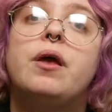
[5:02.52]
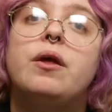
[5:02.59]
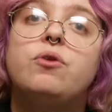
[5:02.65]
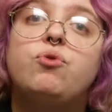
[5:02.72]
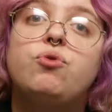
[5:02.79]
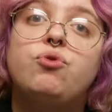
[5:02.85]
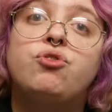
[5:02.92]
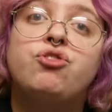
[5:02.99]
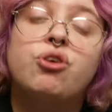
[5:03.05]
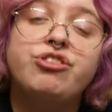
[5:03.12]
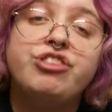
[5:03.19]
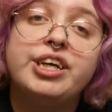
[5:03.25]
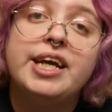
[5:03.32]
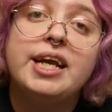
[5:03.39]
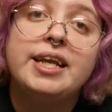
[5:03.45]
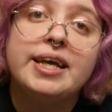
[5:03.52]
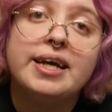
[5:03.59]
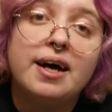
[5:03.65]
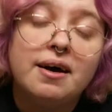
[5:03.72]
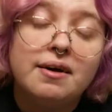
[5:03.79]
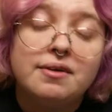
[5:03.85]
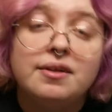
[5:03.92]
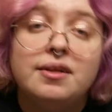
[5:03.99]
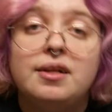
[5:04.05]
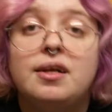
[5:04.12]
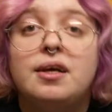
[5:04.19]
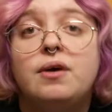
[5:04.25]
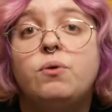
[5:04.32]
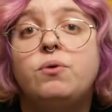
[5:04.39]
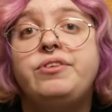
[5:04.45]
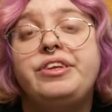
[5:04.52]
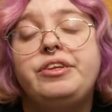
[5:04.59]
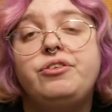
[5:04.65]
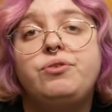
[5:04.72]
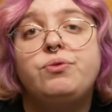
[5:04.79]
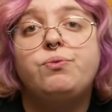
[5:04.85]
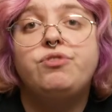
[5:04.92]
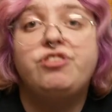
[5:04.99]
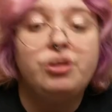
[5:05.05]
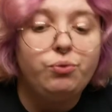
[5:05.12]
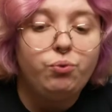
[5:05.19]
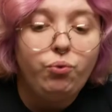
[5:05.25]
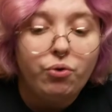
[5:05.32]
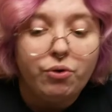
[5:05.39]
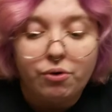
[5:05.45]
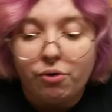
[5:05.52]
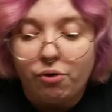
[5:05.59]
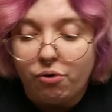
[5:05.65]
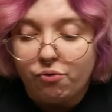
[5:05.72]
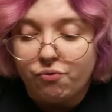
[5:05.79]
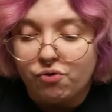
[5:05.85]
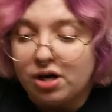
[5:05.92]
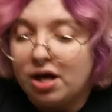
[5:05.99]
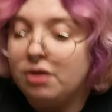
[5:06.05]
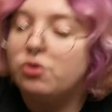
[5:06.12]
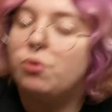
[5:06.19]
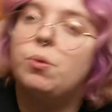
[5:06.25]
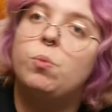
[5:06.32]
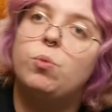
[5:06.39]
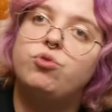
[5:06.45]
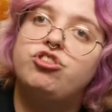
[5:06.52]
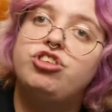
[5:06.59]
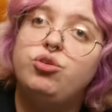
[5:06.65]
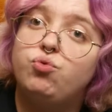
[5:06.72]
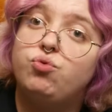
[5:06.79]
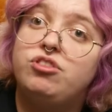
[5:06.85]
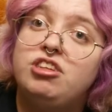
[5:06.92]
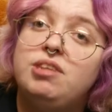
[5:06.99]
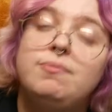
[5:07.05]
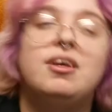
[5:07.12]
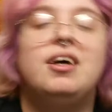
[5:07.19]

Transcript: de Georgia Caldera éditions J'ai lu. Euh, voilà, normalement j'ai tout dit.